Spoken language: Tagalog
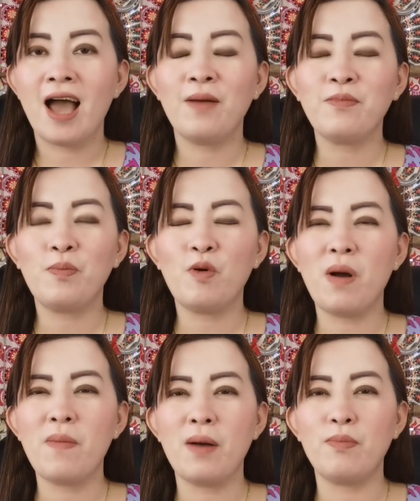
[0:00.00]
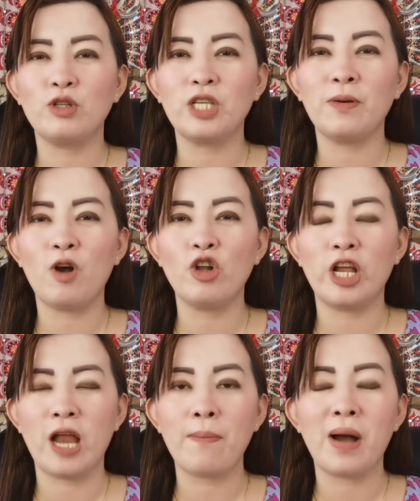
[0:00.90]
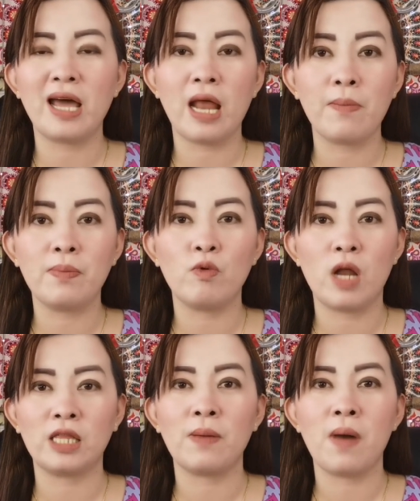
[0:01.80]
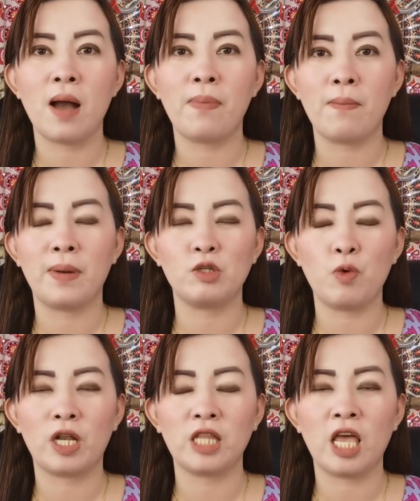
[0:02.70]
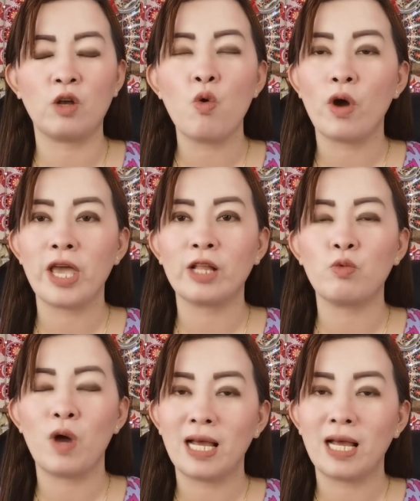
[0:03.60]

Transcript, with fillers: Alam niyo po ba mga bossing ko na napakarami po natin mga pampaswerte kung kaya't